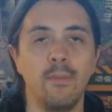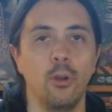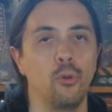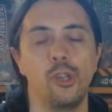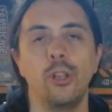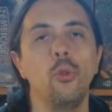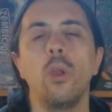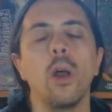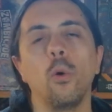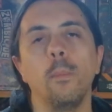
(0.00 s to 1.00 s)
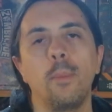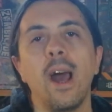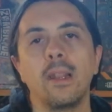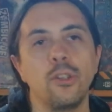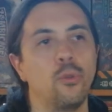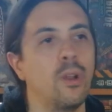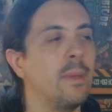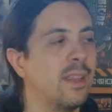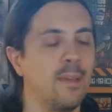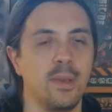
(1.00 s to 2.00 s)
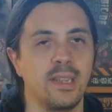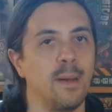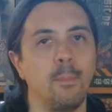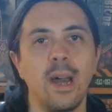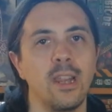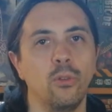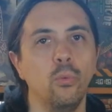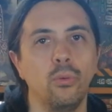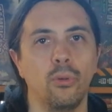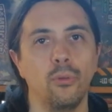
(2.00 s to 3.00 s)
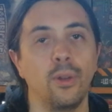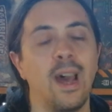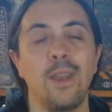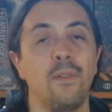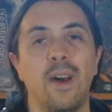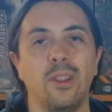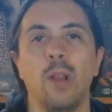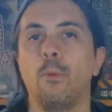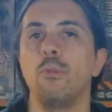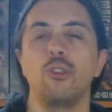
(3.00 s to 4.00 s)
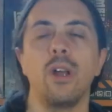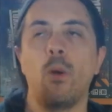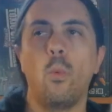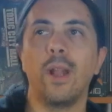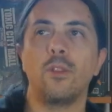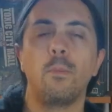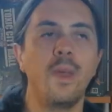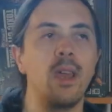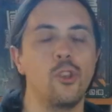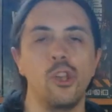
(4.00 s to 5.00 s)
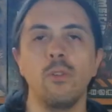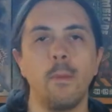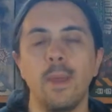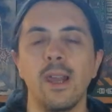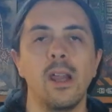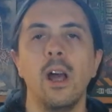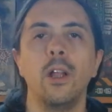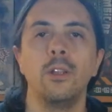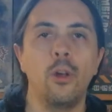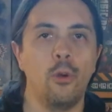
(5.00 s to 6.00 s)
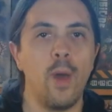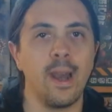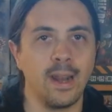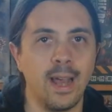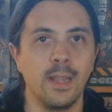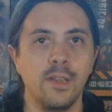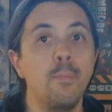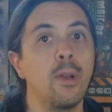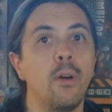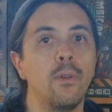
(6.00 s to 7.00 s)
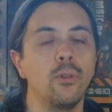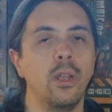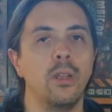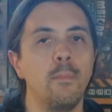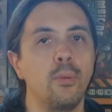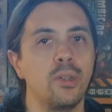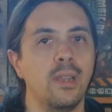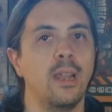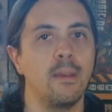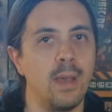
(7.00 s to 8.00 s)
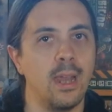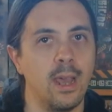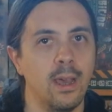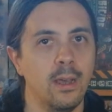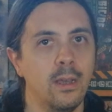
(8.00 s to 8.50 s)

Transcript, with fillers: veloce. Non la comprate sicuramente per stampare tutto, non hanno fatto la pubblicità 4x, 5x, non lo è ragazzi, però ve l'ho detto impostata bene,